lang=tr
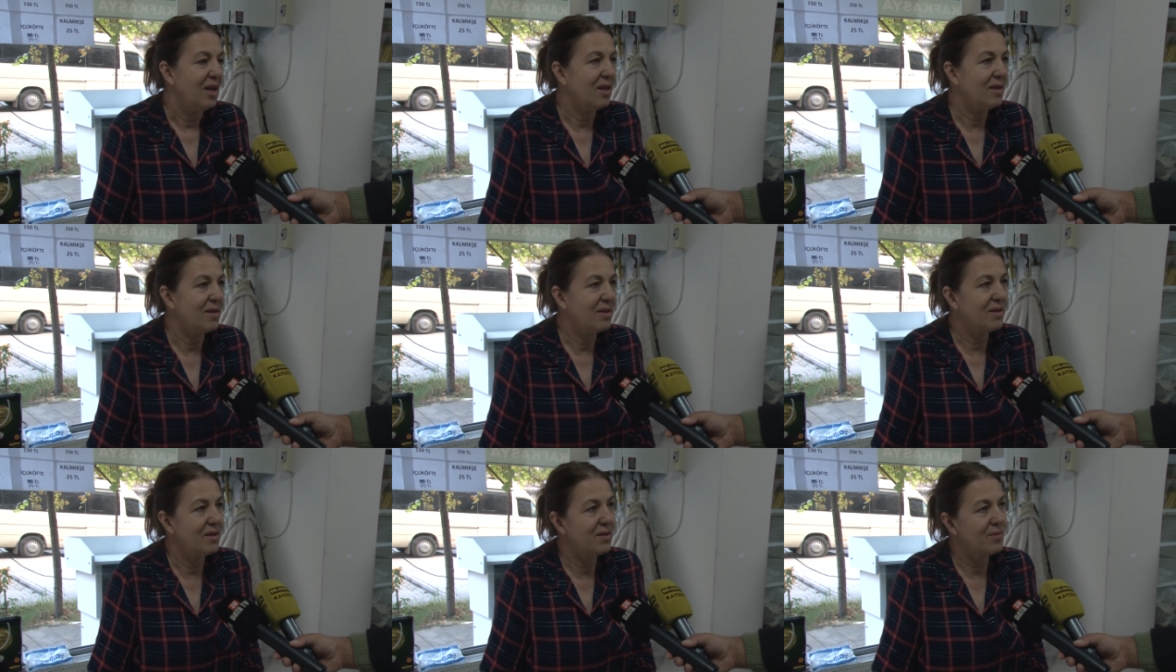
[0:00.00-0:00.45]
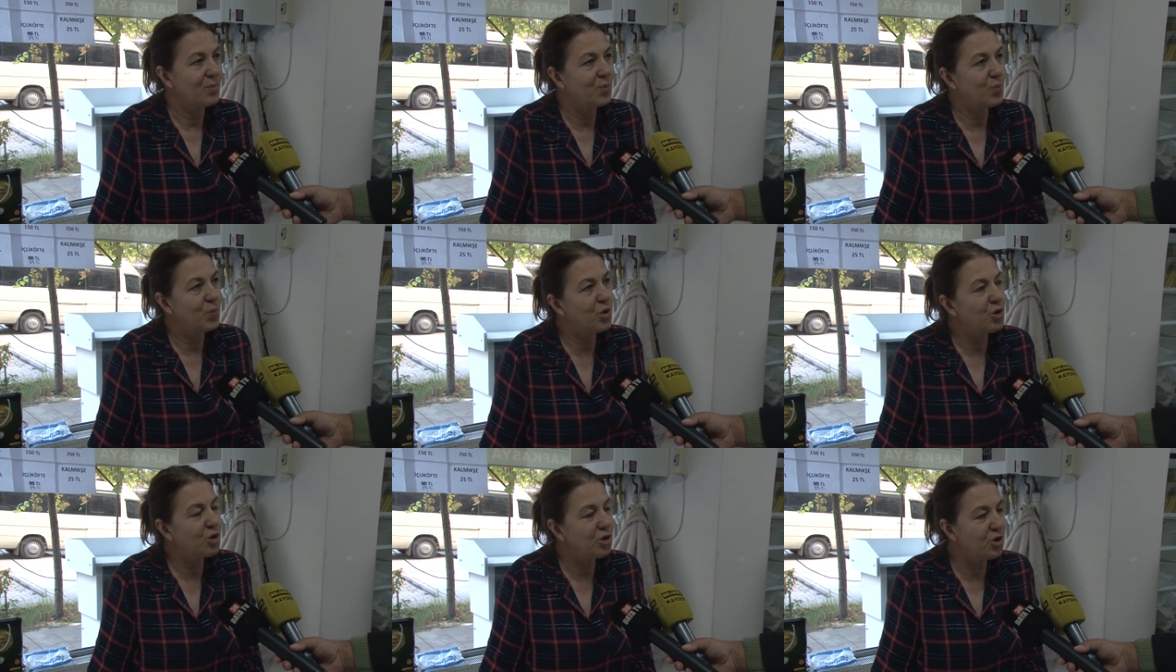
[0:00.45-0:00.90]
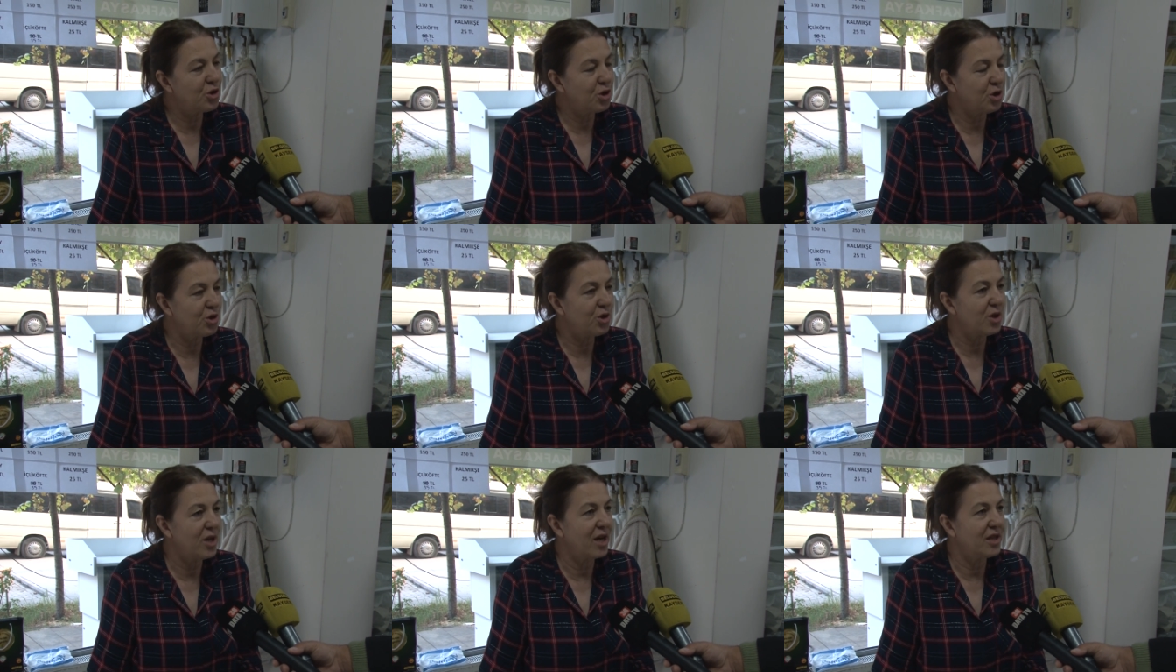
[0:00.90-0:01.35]
E, burslu
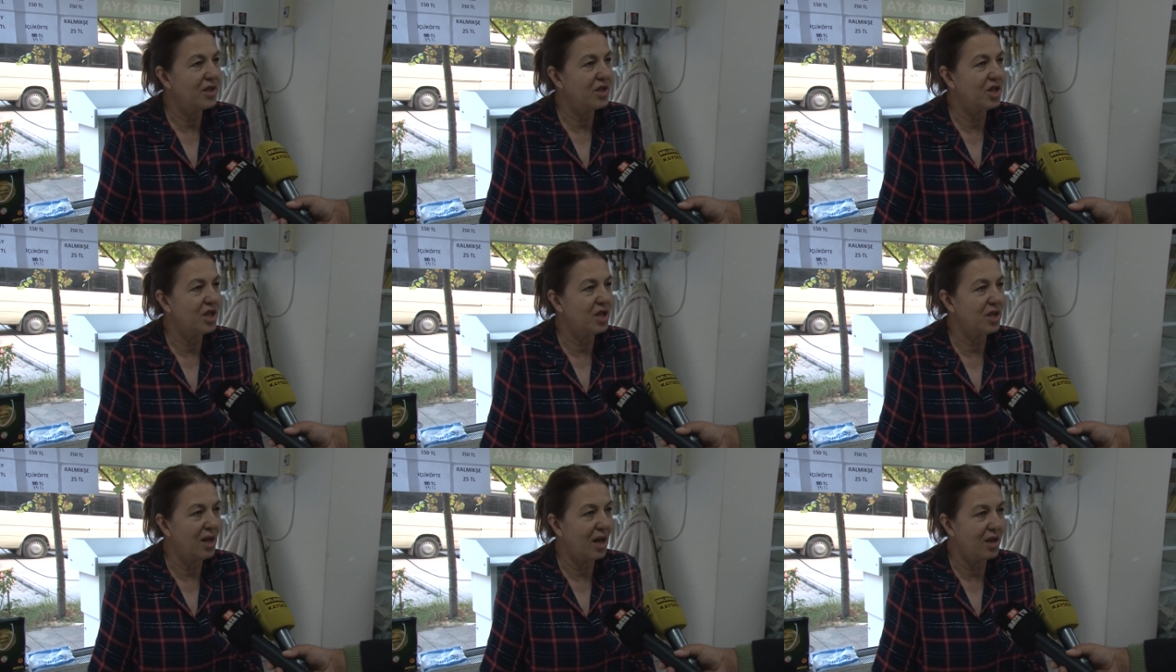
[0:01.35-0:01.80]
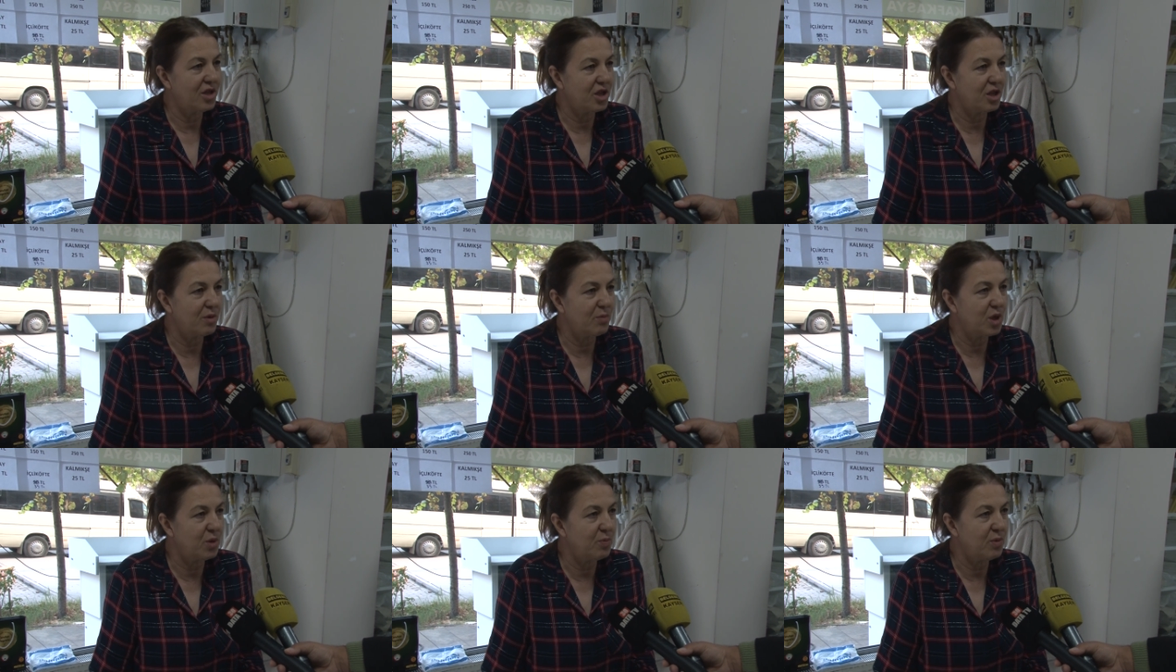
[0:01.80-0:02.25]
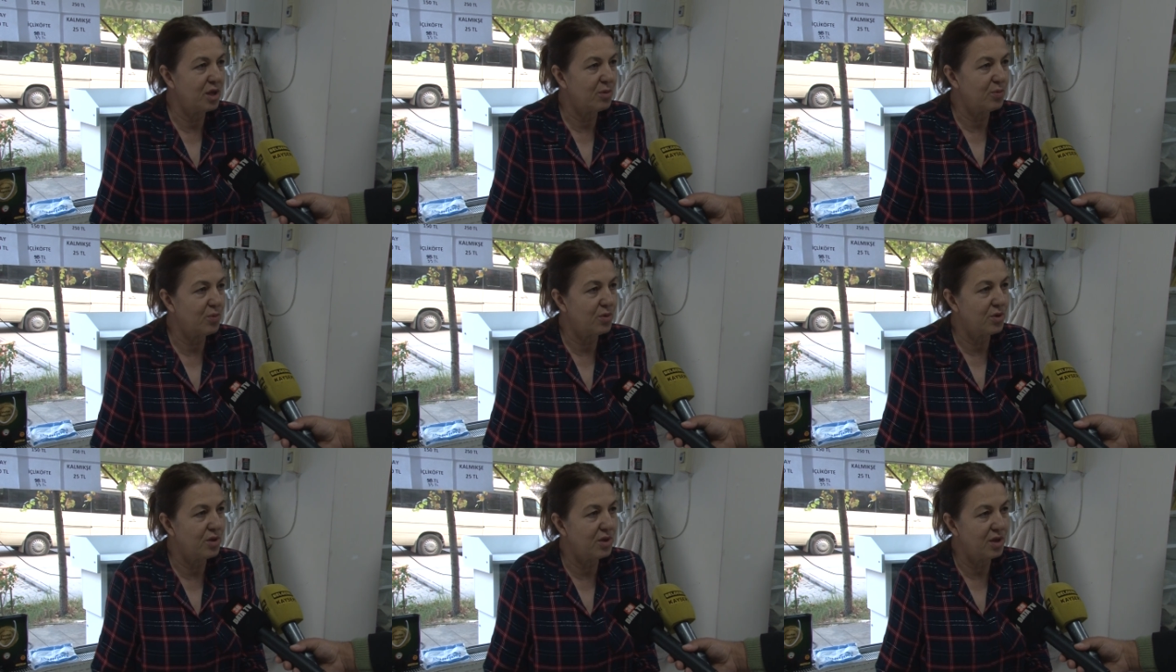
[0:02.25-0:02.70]
çocuklar için açılmış
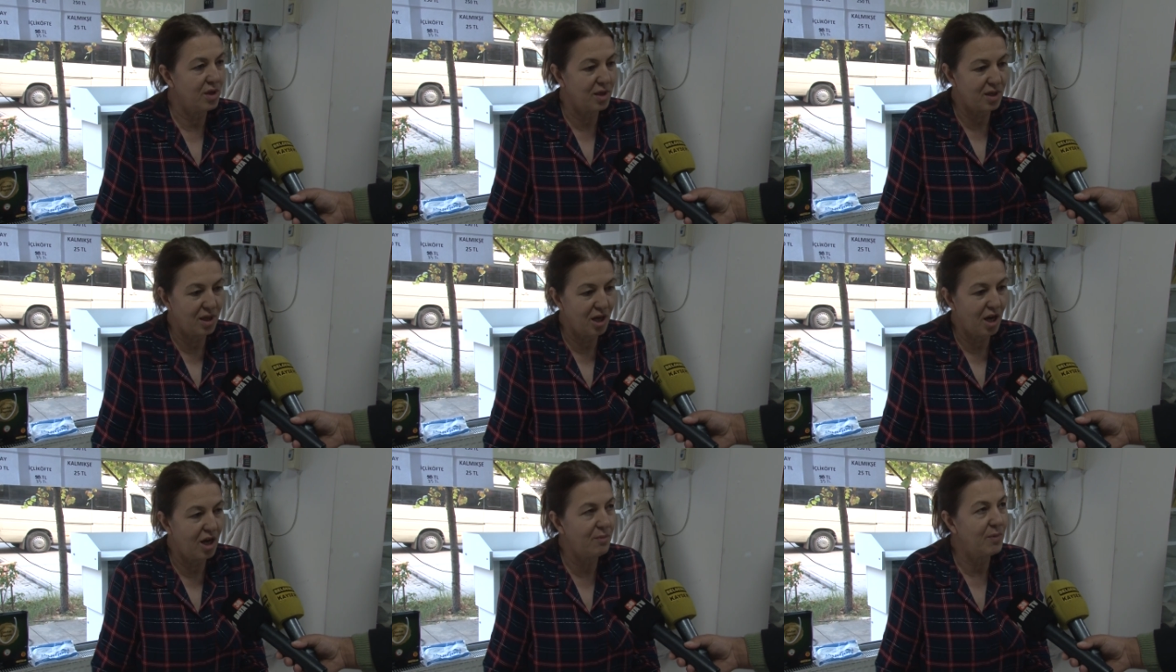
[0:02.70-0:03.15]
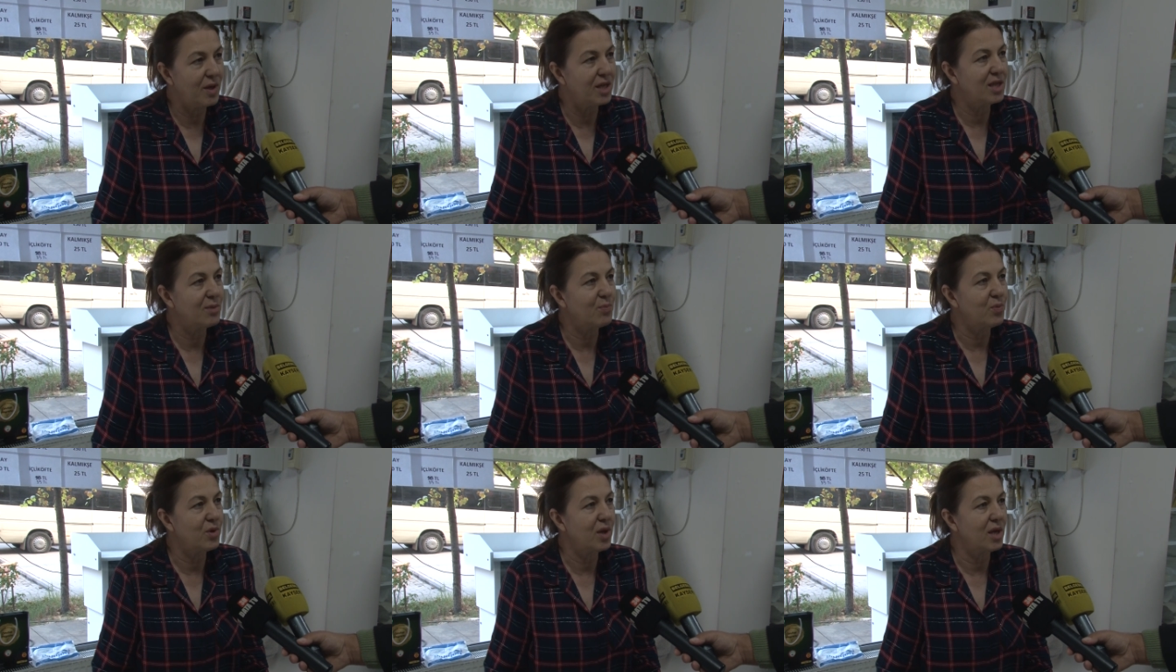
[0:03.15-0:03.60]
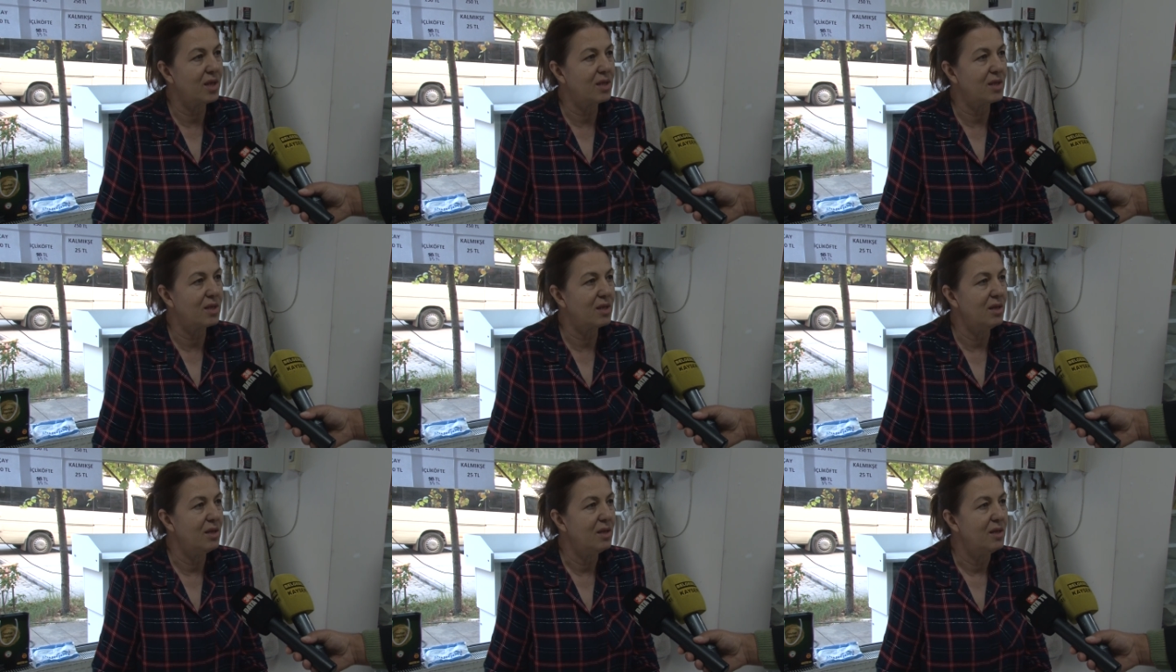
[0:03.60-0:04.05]
bir e, kermes
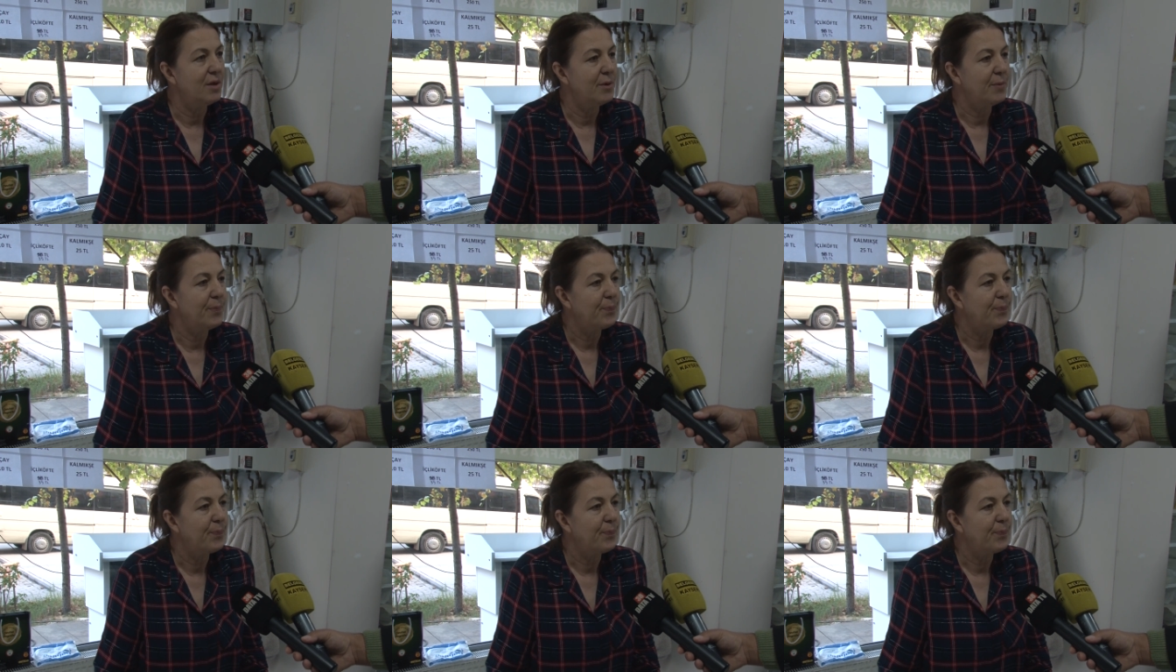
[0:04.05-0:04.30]
burası